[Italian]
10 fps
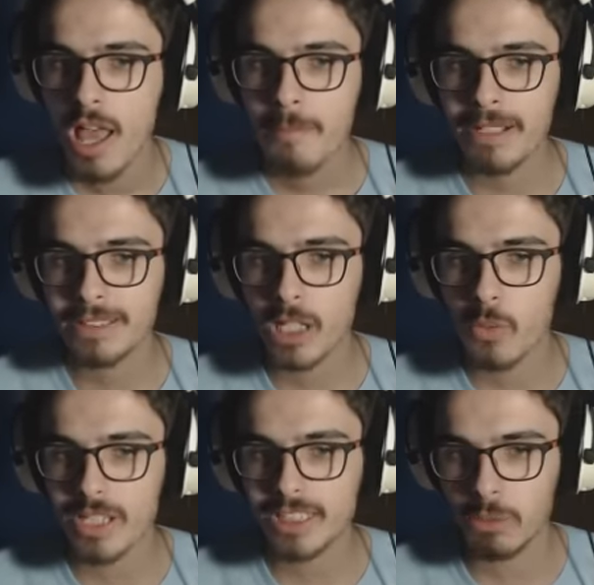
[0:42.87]
mentre
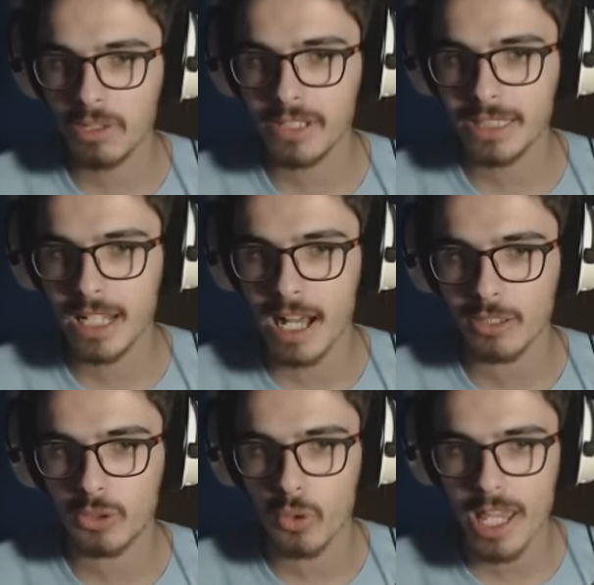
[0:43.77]
questi qua che vedete al
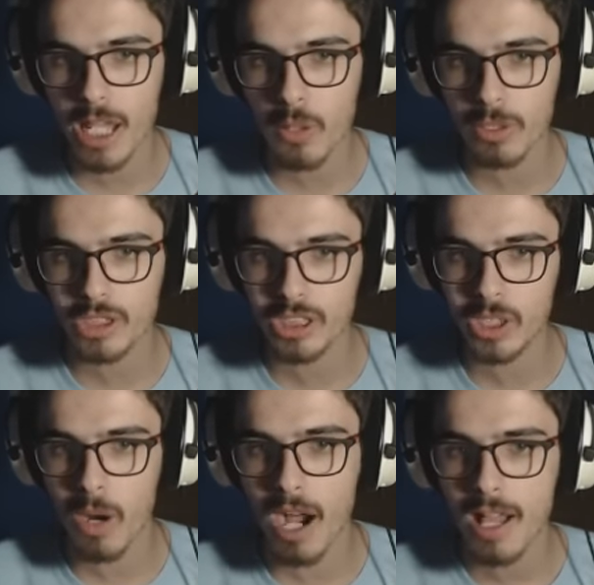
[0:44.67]
lato e questi
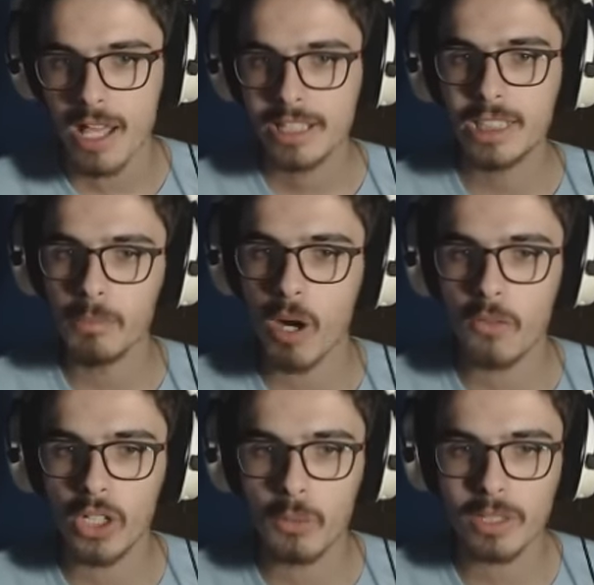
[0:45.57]
qua si
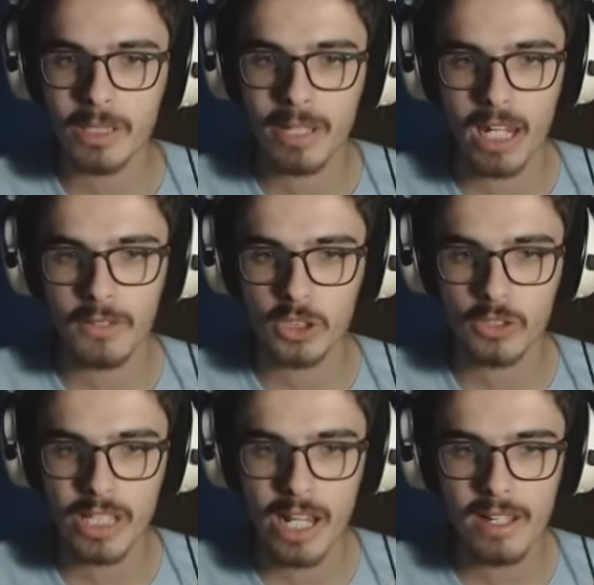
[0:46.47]
muovono in questa maniera. Vi faccio
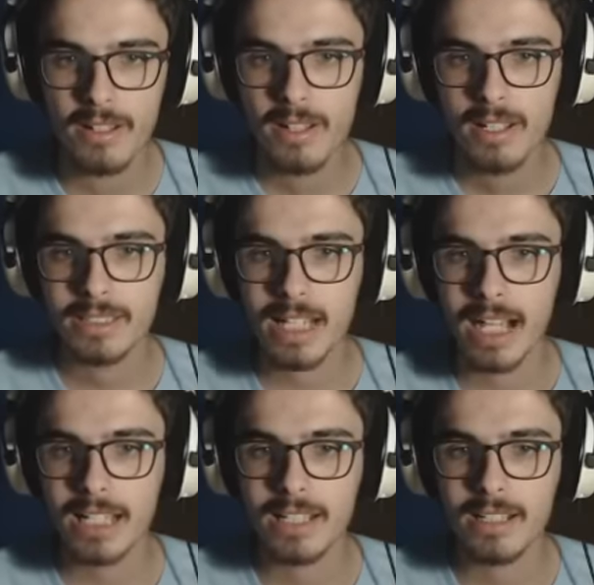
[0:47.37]
vedere.
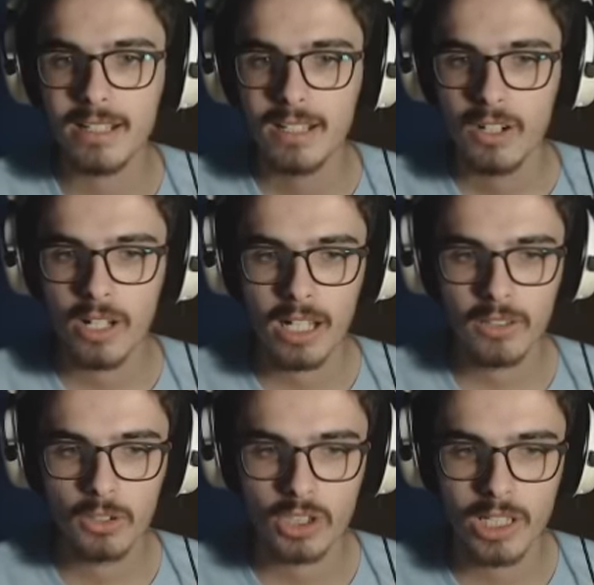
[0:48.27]
Tac, ora
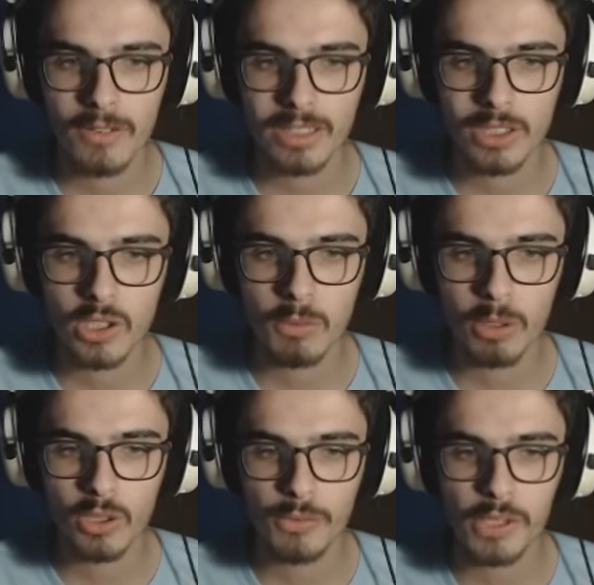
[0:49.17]
non so se l'avete visto in
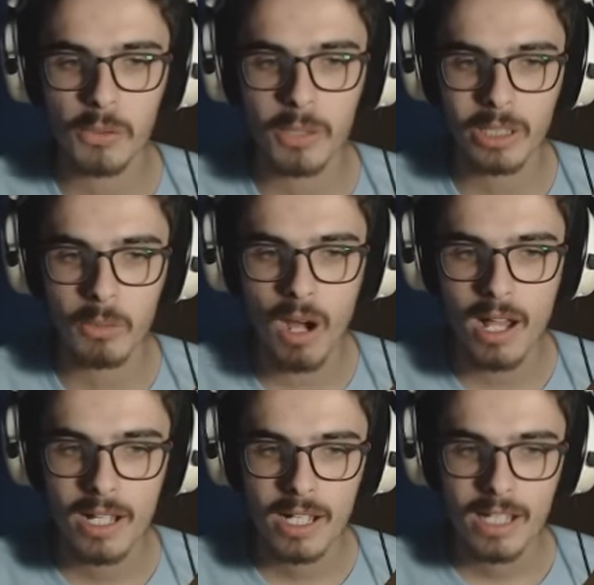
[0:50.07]
modo figo, guardate
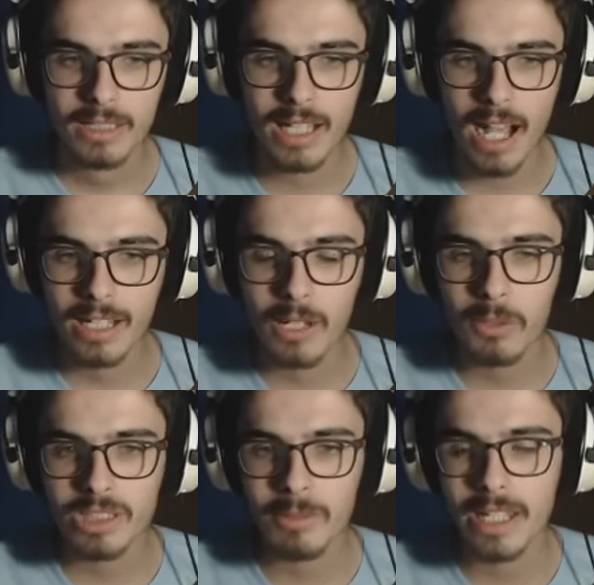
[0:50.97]
qua tac in
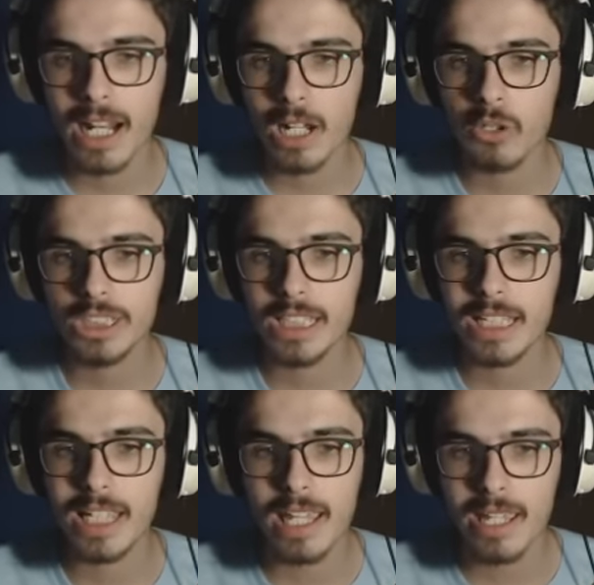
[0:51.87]
questa maniera così
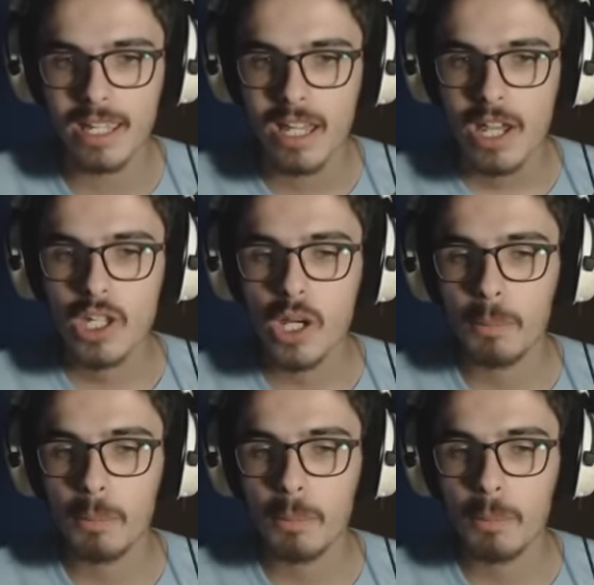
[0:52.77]
che io